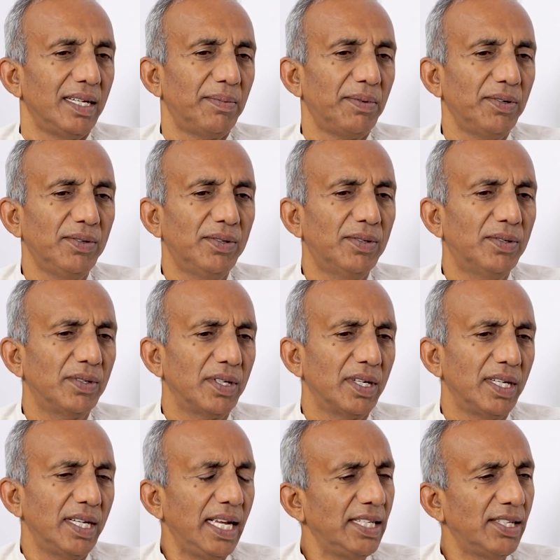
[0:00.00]
ఇప్పుడు
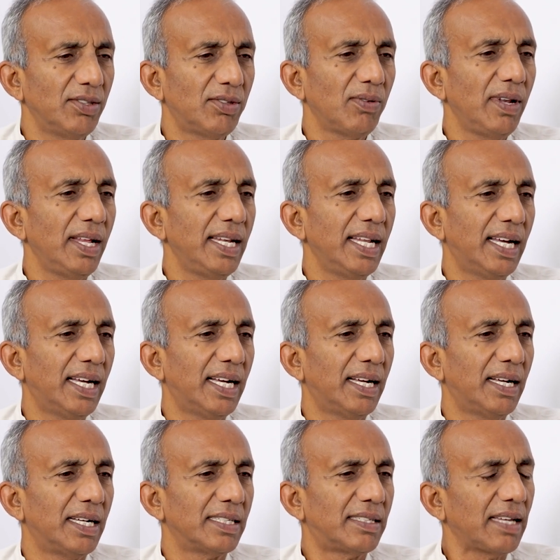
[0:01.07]
ఏ జంతువులైనా
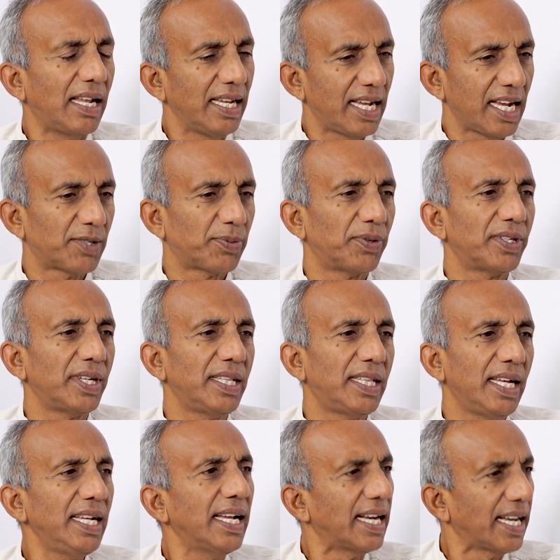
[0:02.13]
చలికి ఎక్స్పోజ్
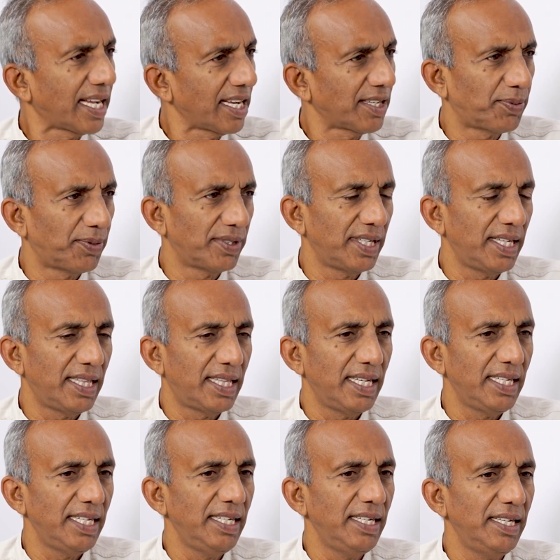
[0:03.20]
అవుతాయి ఎండకి ఎక్స్పోజ్
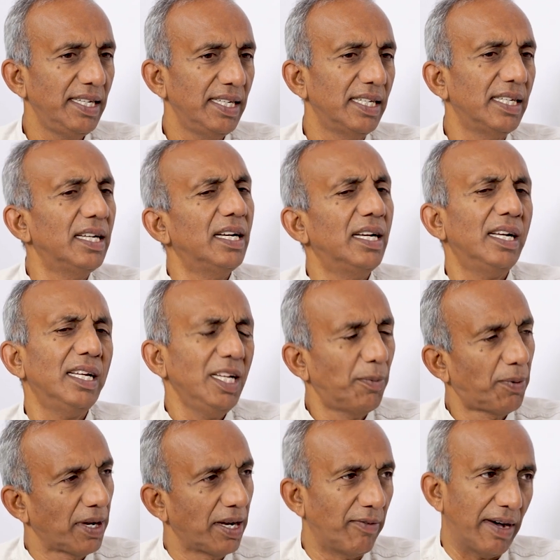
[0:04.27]
అవుతాయి
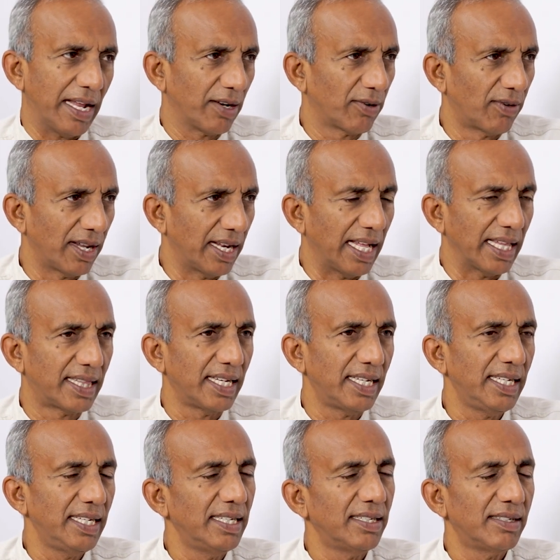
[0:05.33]
ఎప్పుడన్నా వాన కూడా
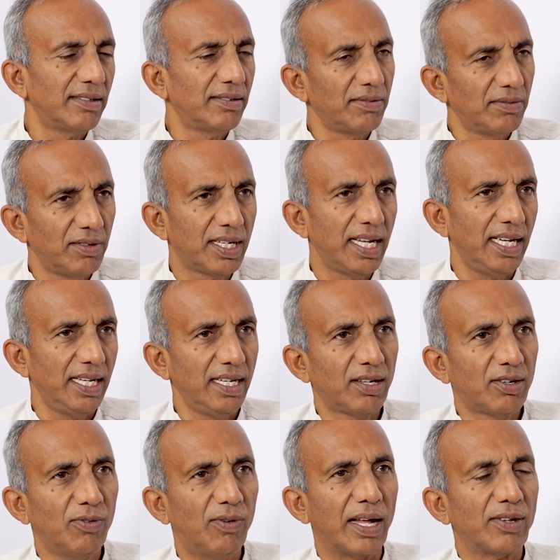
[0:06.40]
నానుతాయి ఓకే
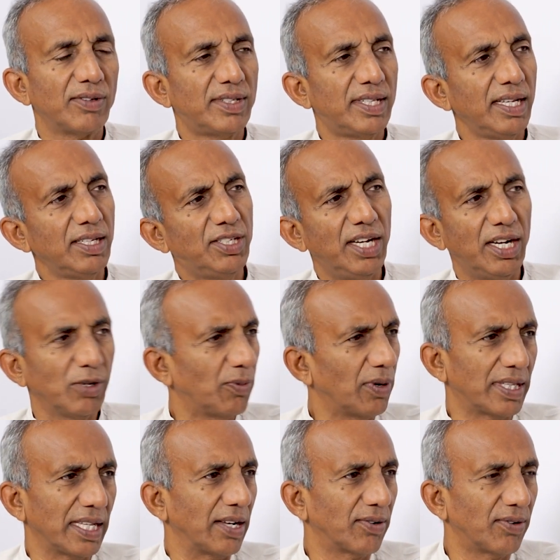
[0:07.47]
ఎక్కువ వాన వస్తే షేడ్కి
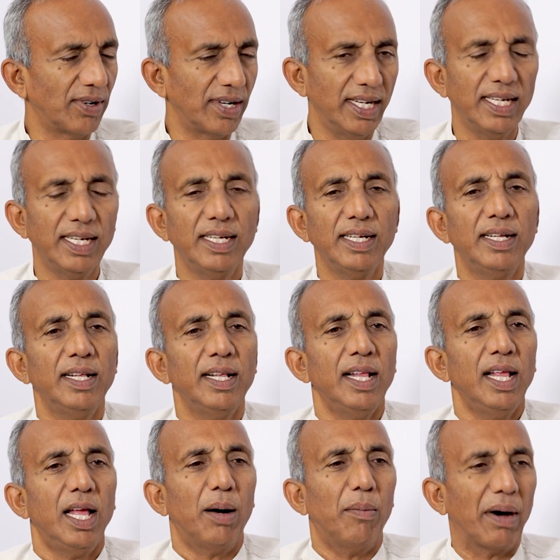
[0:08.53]
పోతాయి అనుకోండి
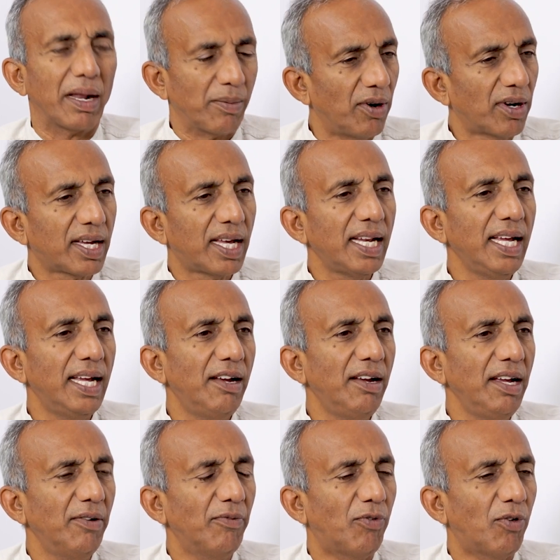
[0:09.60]
మనం ఒక్కరే
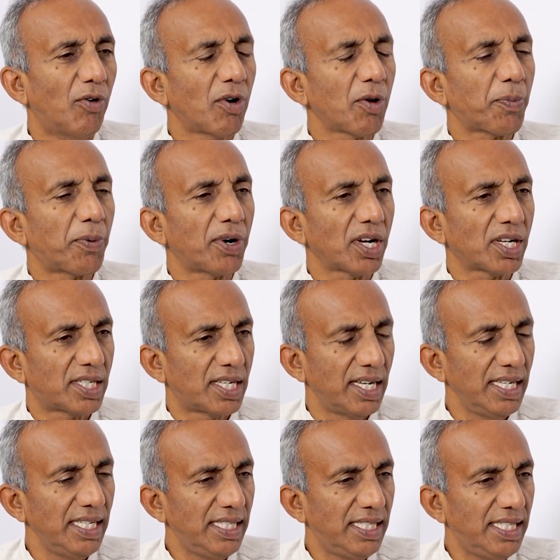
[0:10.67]
ఓవర్
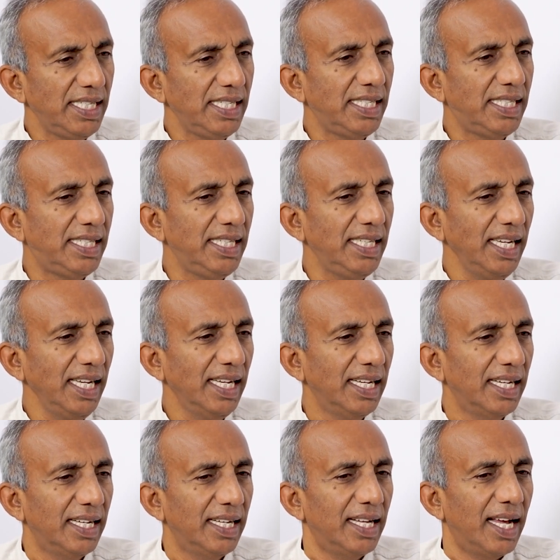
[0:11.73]
ప్రొటెక్షన్ ఇచ్చి ఇచ్చి
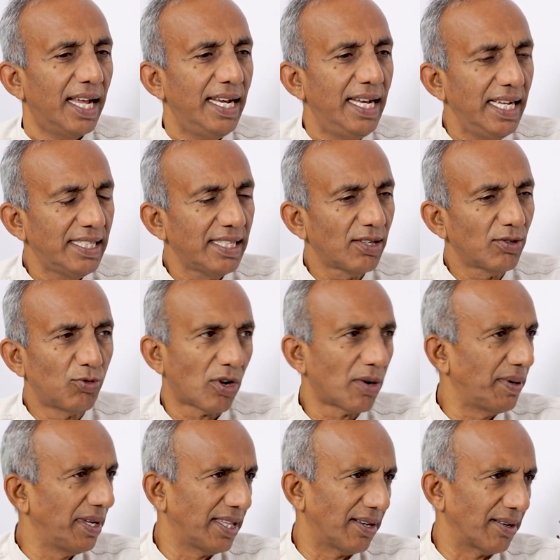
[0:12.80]
నేచర్కి
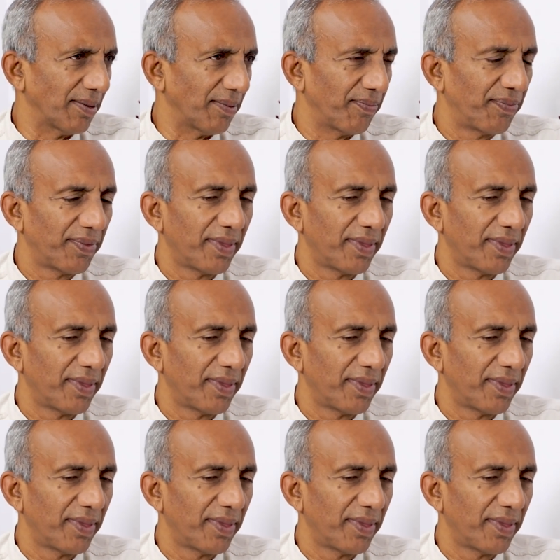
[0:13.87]
దూరం అవుతాను